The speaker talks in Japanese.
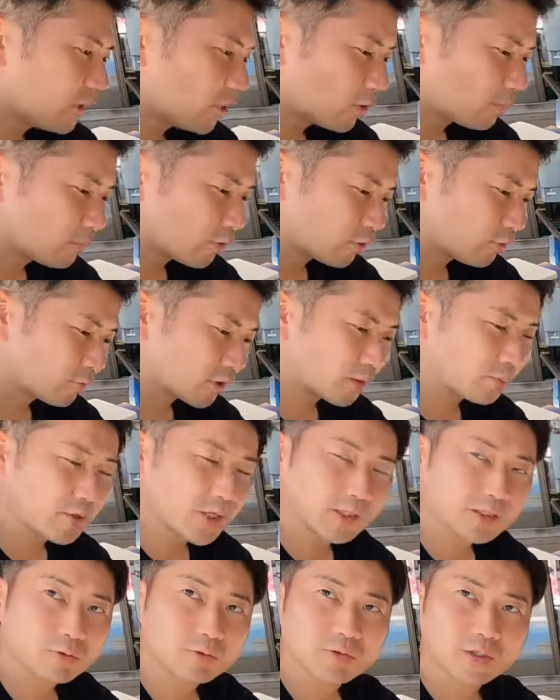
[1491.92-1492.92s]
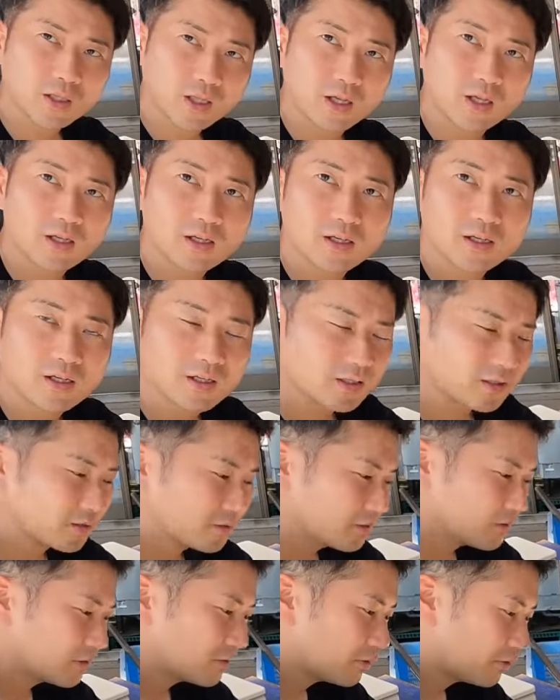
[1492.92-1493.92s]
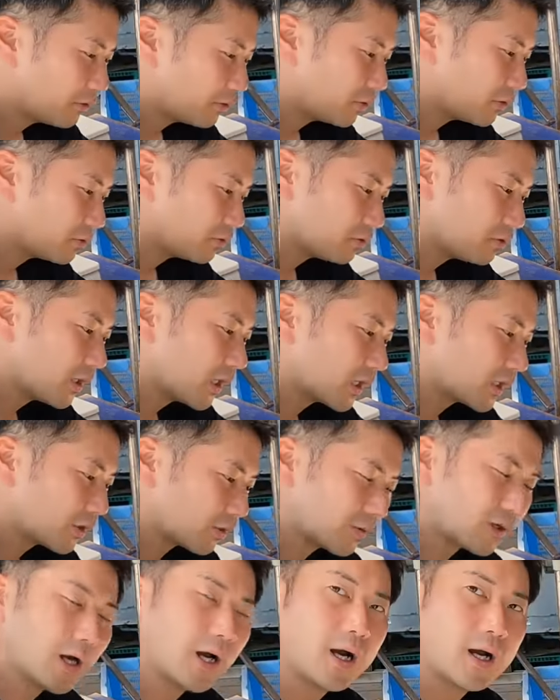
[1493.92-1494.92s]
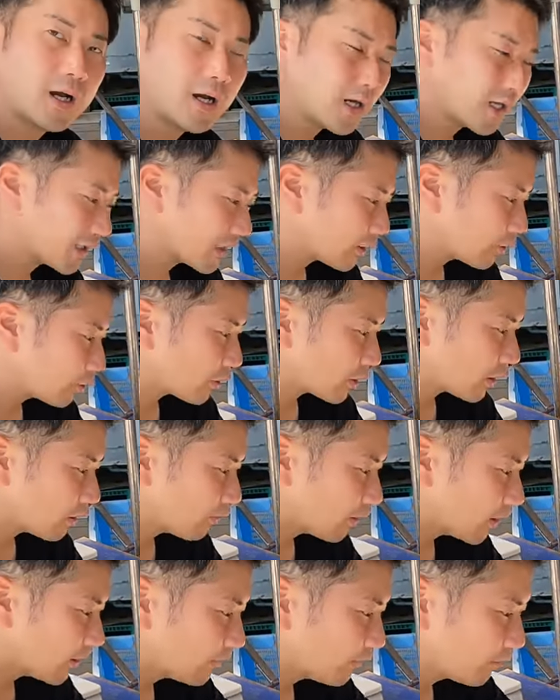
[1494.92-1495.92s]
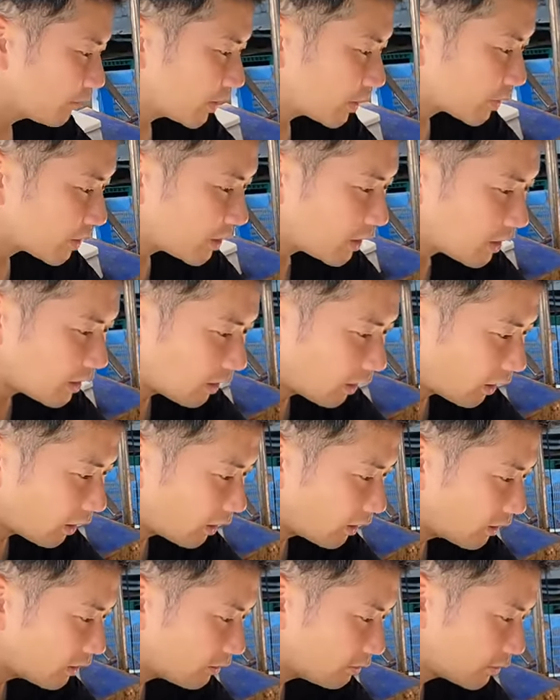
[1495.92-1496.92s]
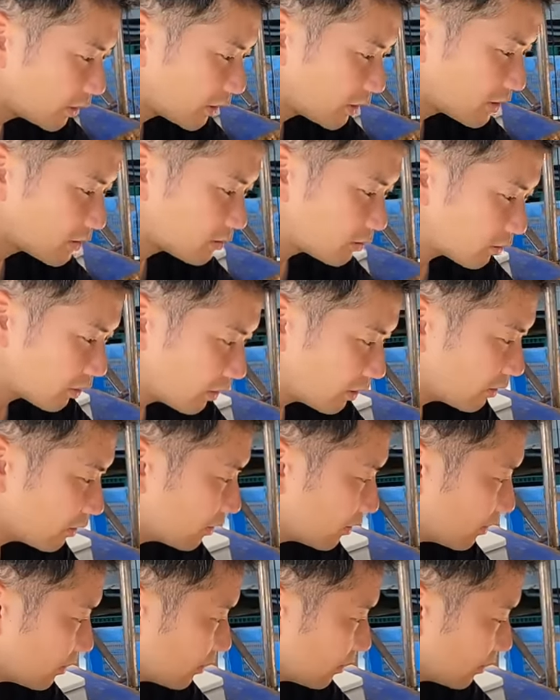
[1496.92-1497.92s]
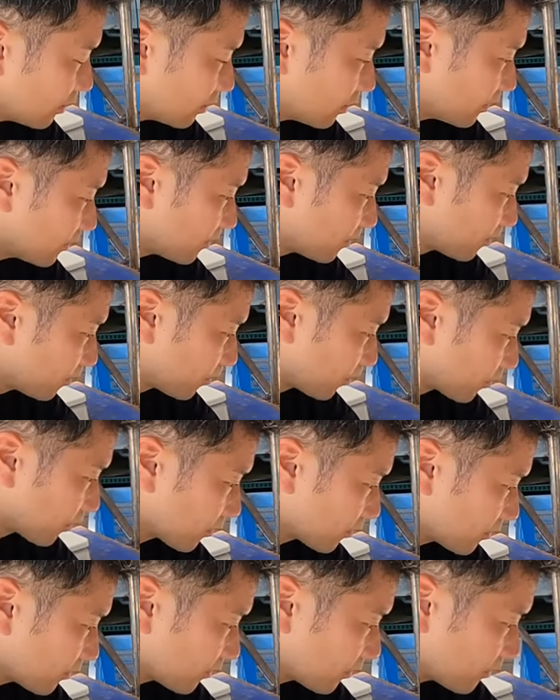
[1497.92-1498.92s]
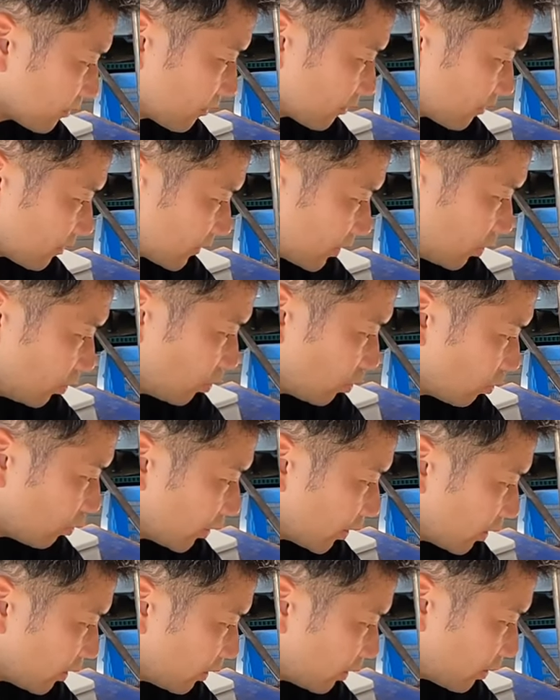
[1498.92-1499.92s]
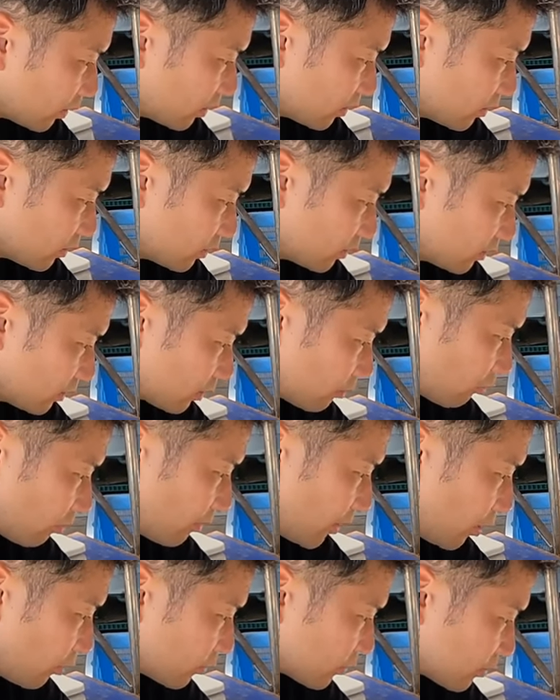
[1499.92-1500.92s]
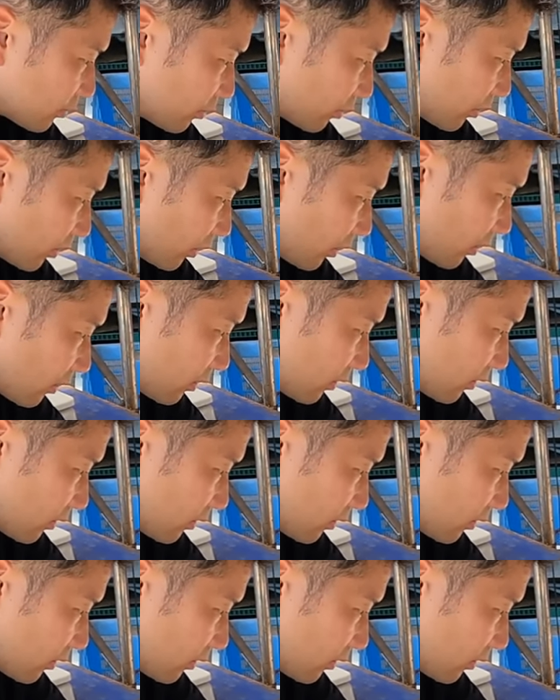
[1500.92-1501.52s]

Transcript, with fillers: まあ俺僕も剣もやったことない、はい、こういううなぎとかアナゴ系は綺麗なうなぎですよねはい本当に黄金ですね黄金やなこれ目を打つんやな